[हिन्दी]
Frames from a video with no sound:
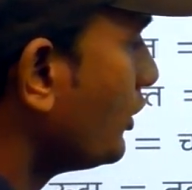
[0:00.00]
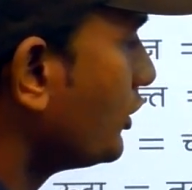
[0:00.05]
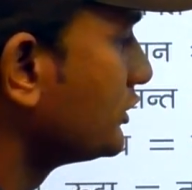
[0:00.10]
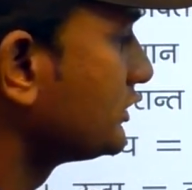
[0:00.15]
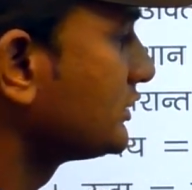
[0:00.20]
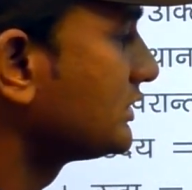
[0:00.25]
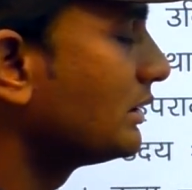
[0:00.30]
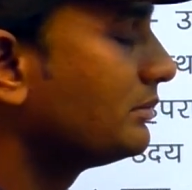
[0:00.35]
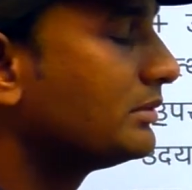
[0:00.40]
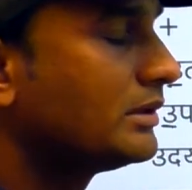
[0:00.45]
और
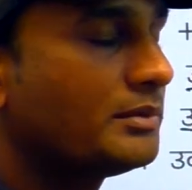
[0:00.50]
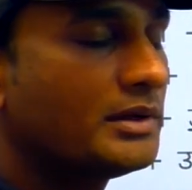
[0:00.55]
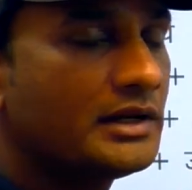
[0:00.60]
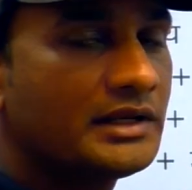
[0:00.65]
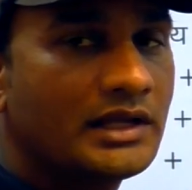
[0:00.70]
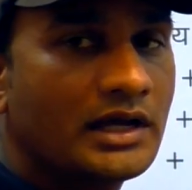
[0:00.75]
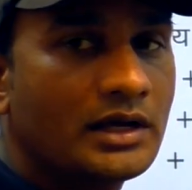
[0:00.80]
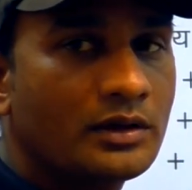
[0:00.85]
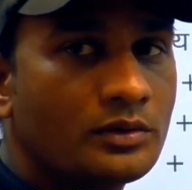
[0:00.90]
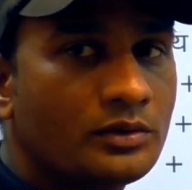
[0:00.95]
शब्द बन
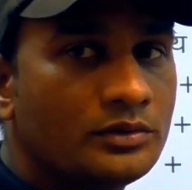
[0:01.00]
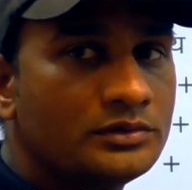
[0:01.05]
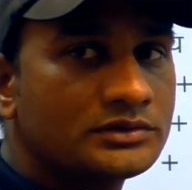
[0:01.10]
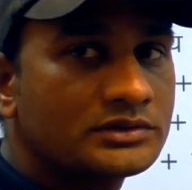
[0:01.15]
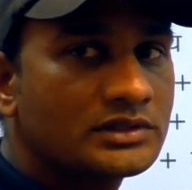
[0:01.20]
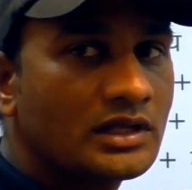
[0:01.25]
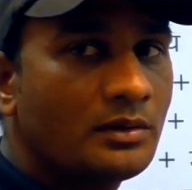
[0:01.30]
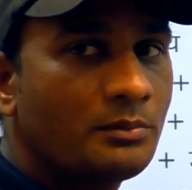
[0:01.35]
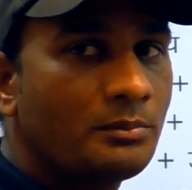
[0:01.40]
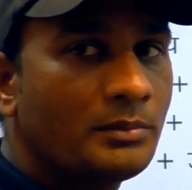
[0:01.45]
गया कौन
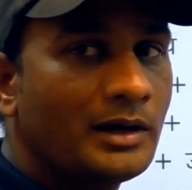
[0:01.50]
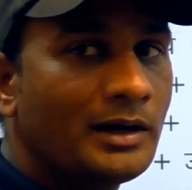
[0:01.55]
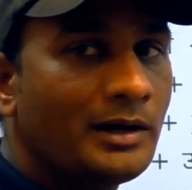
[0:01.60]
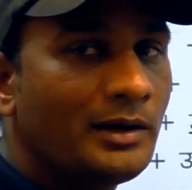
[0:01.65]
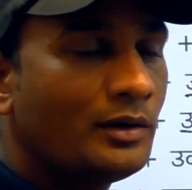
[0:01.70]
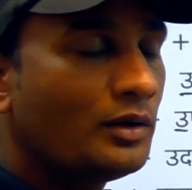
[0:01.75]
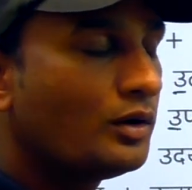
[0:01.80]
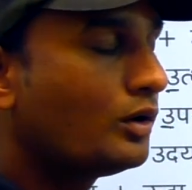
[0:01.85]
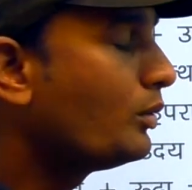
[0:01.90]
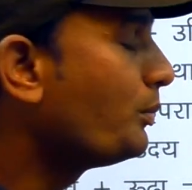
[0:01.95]
सा
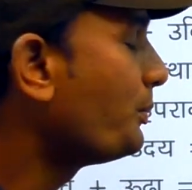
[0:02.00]
मरणो